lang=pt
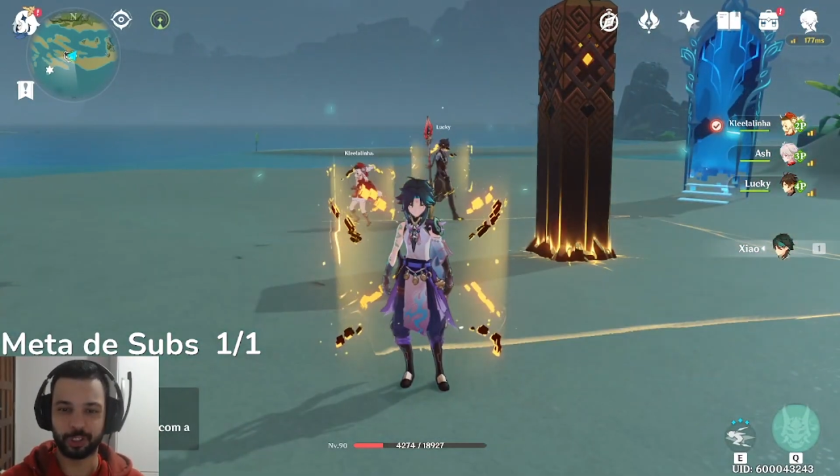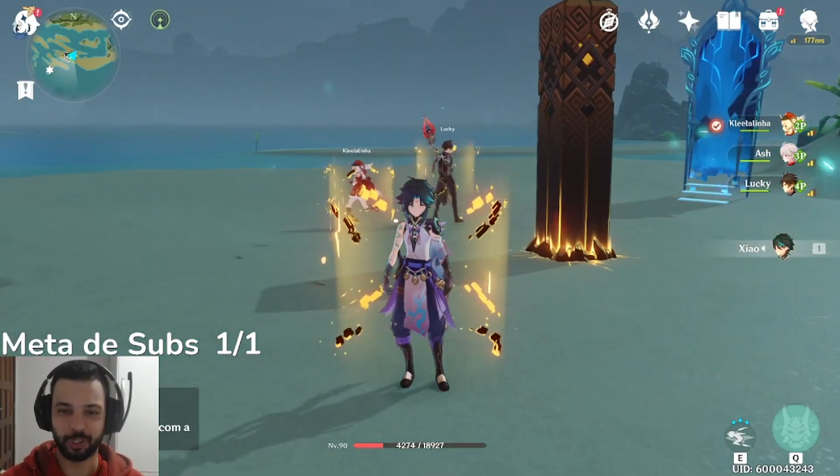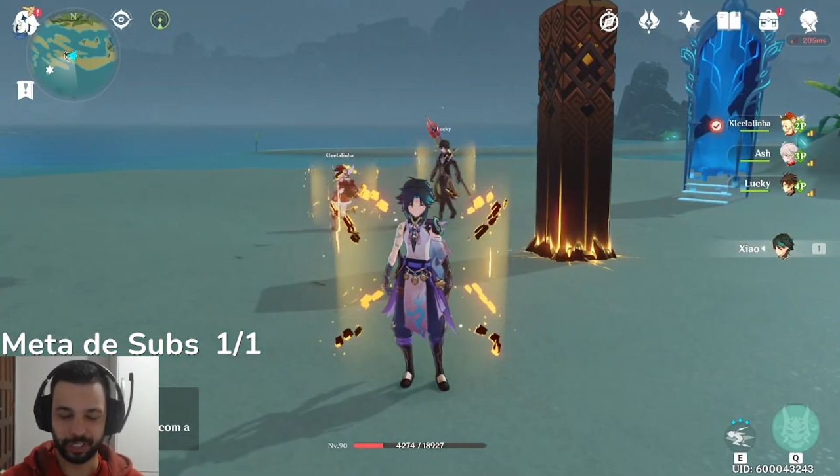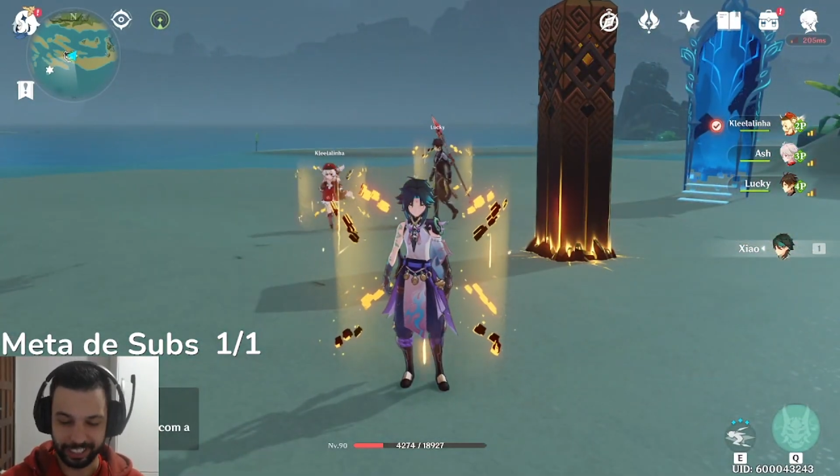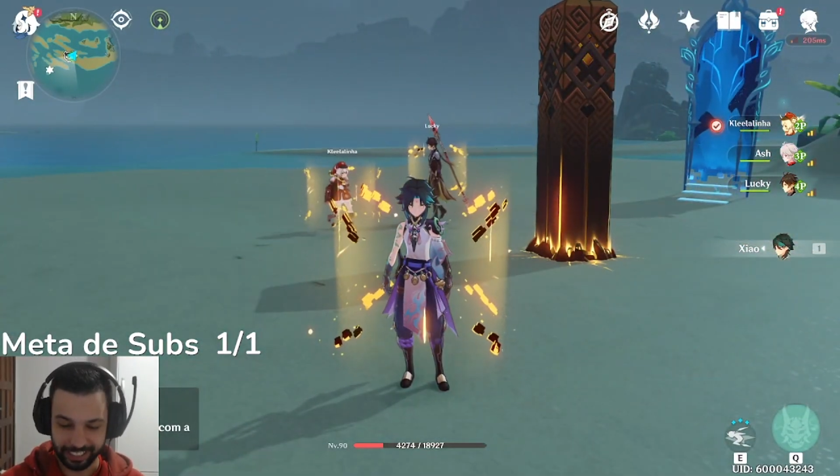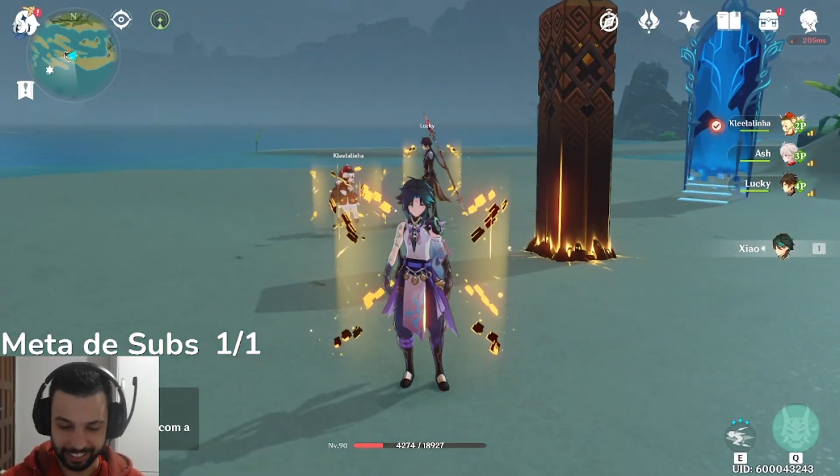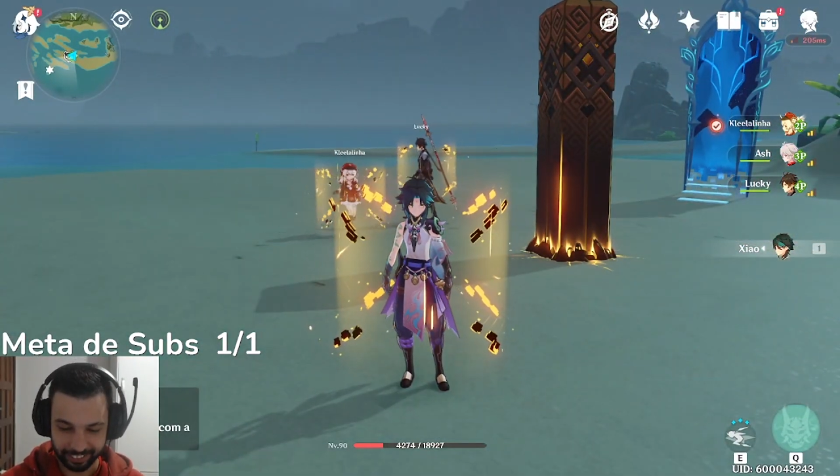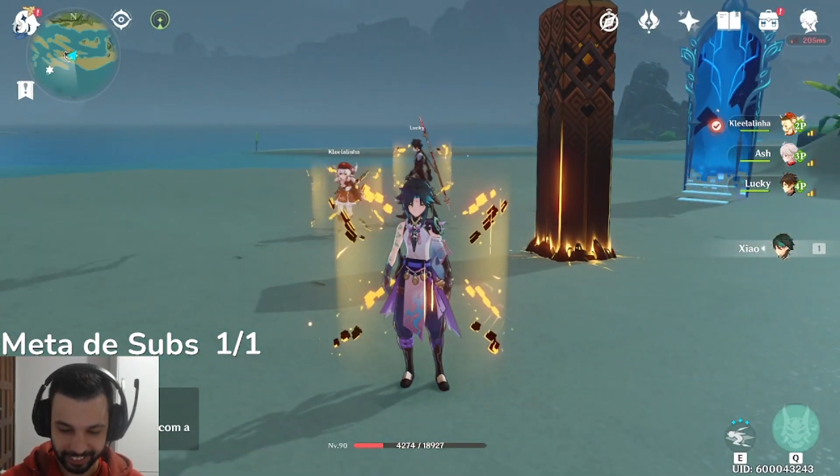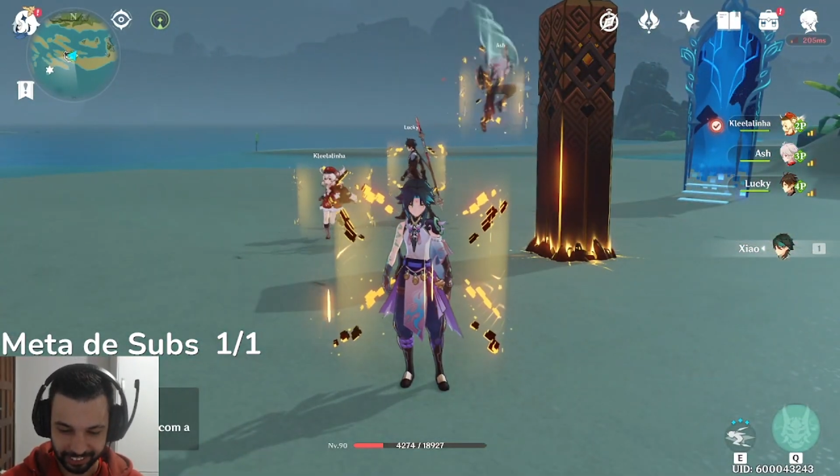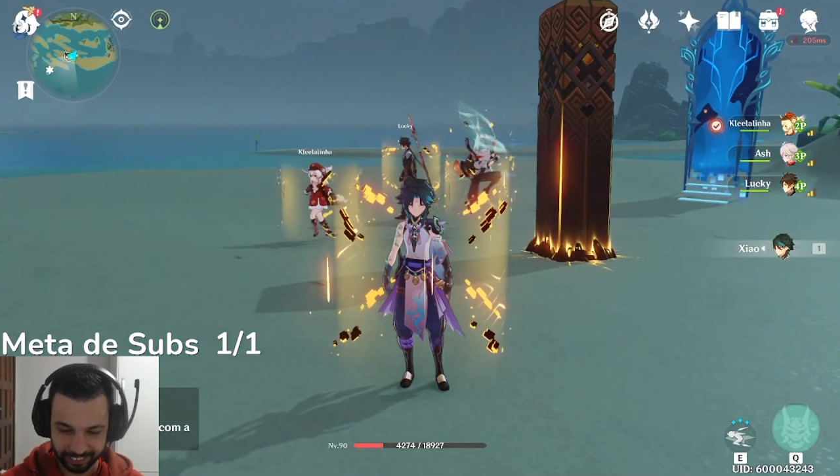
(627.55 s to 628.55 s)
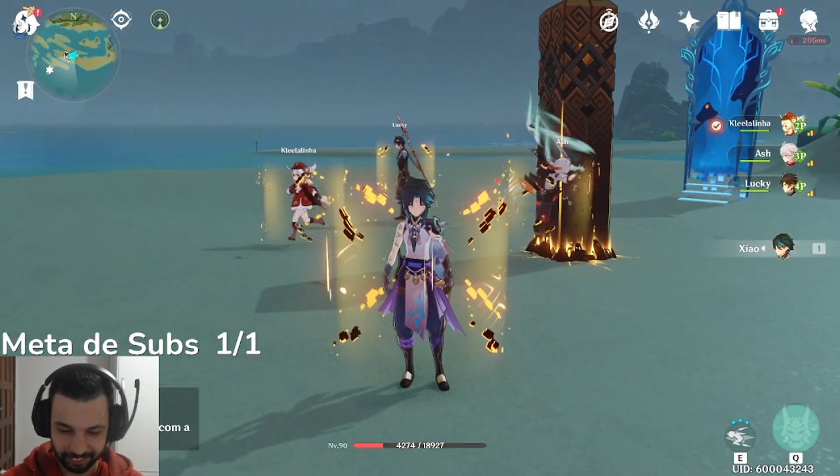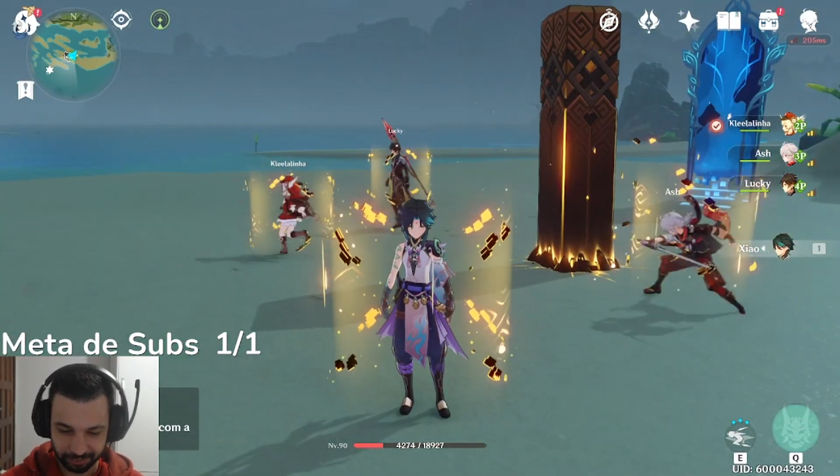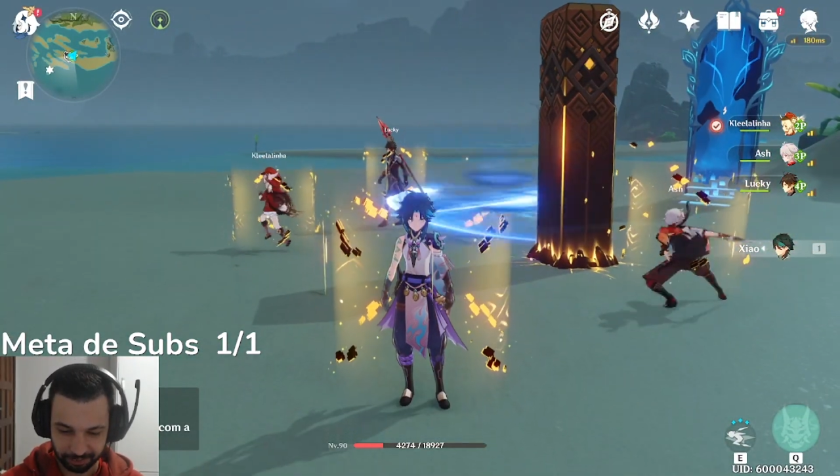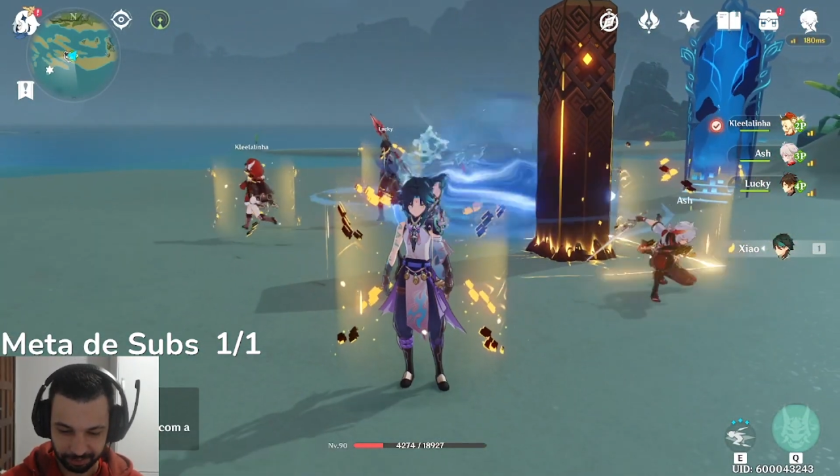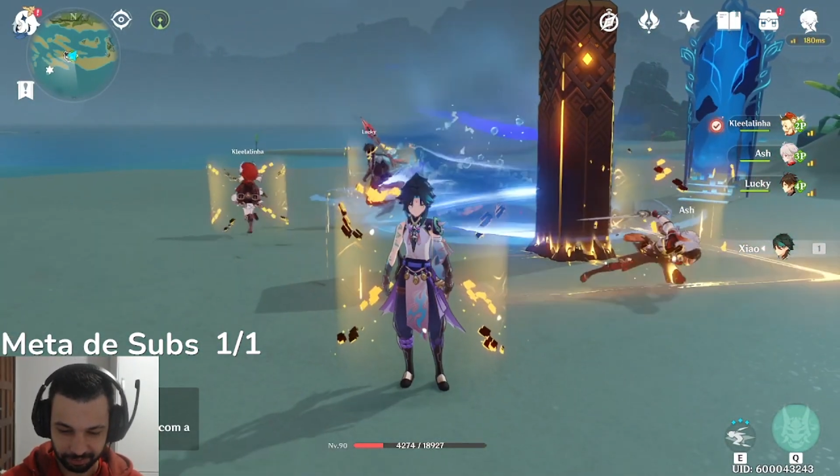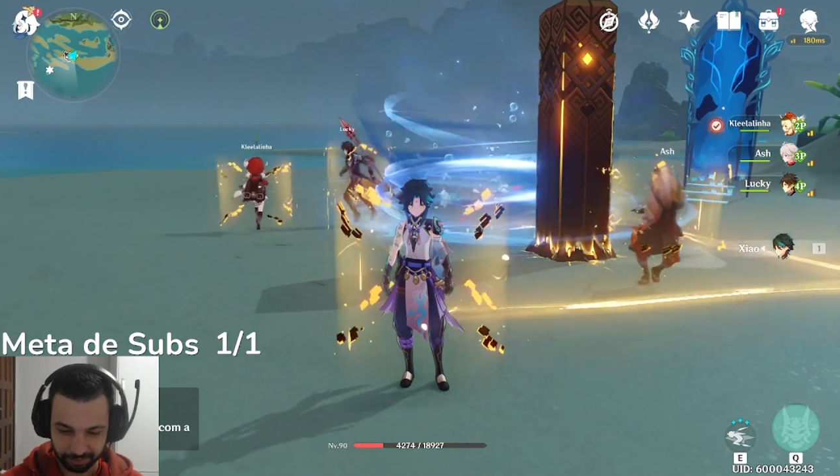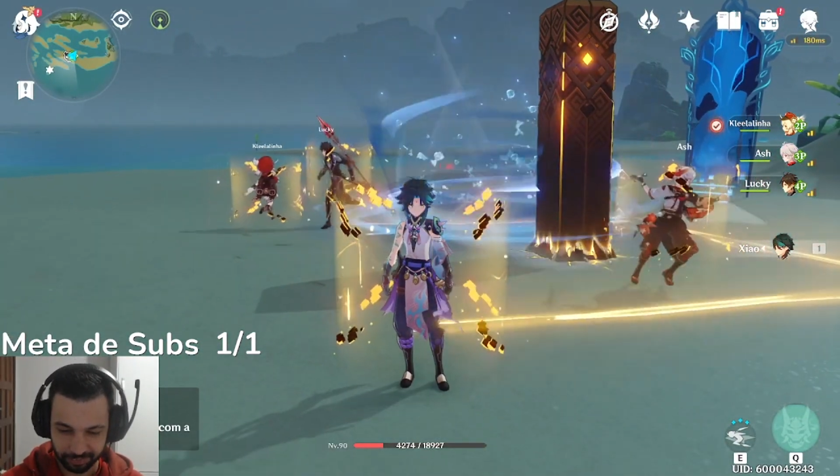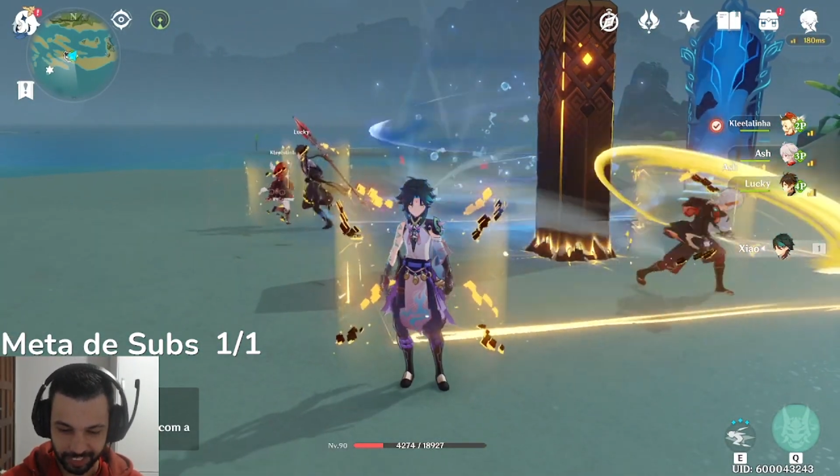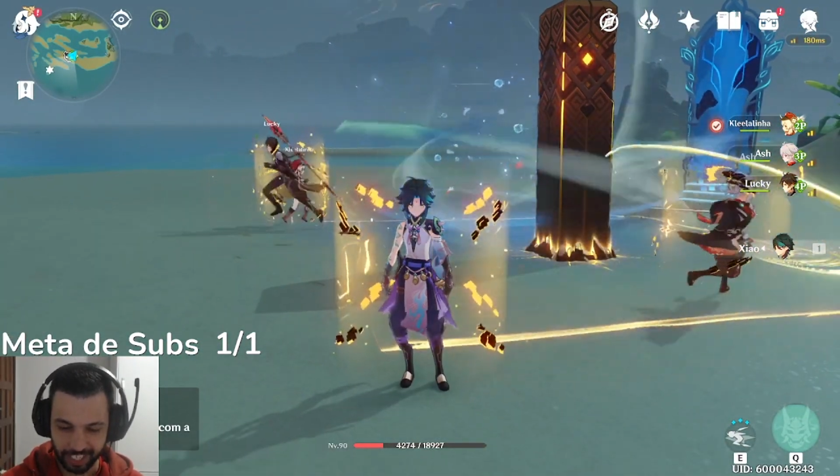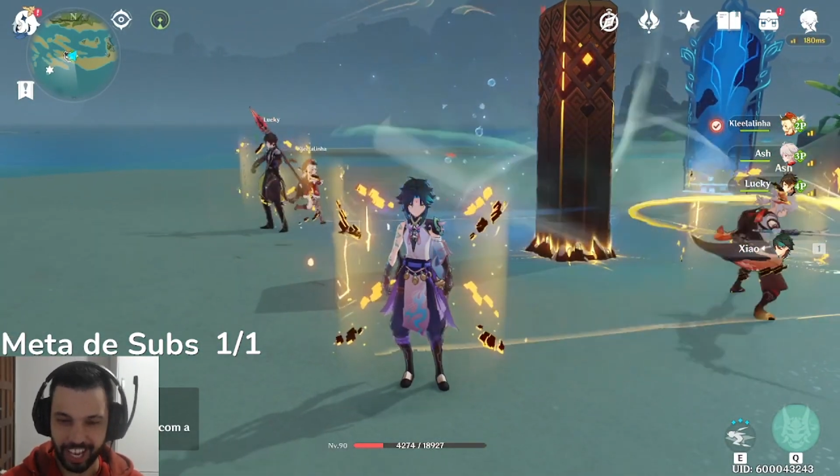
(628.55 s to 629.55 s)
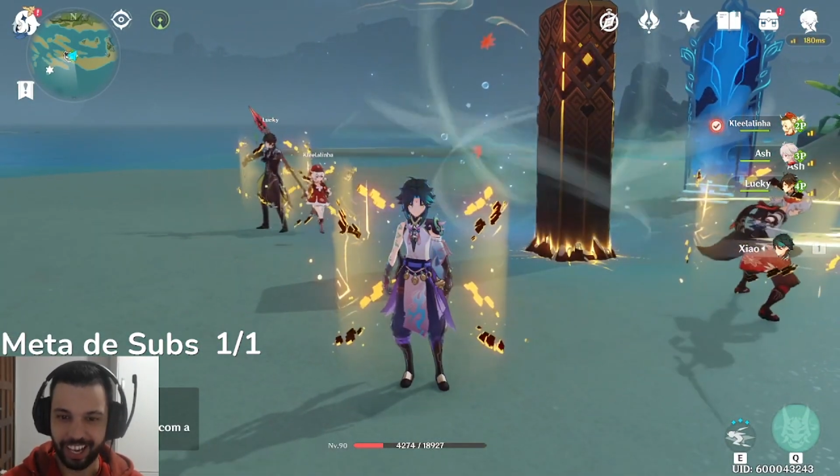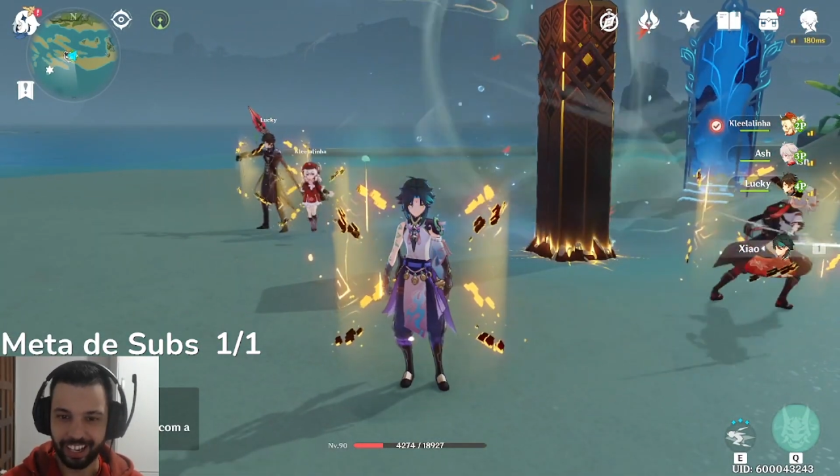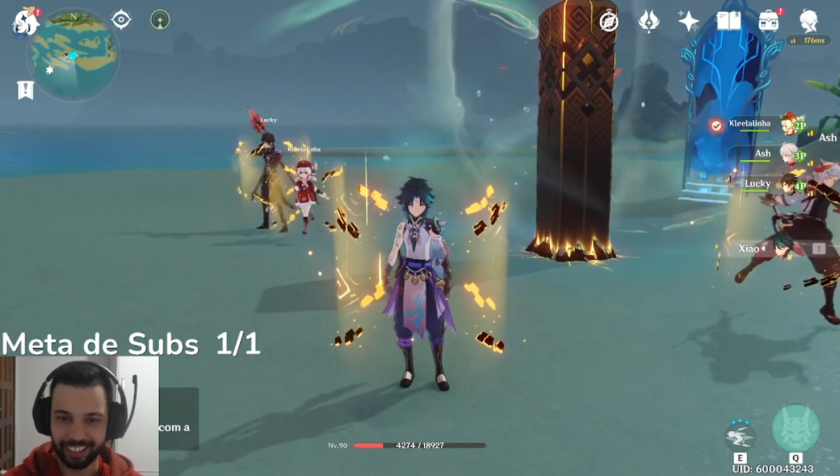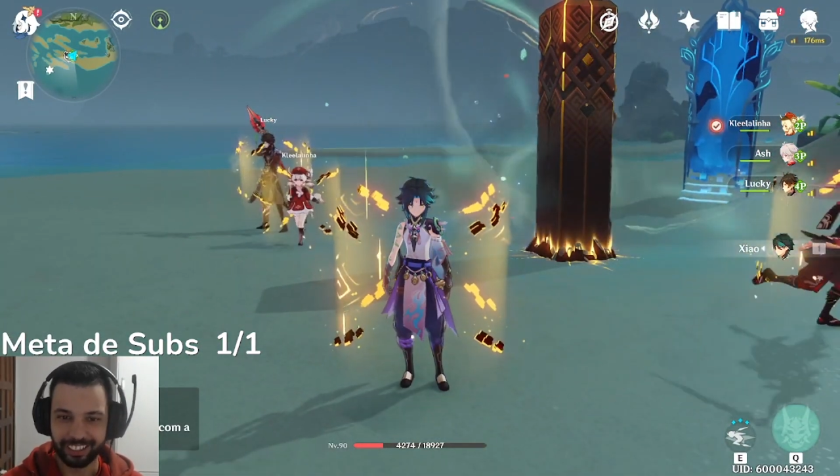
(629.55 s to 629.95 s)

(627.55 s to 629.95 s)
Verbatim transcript: Zhongli. Olha lá.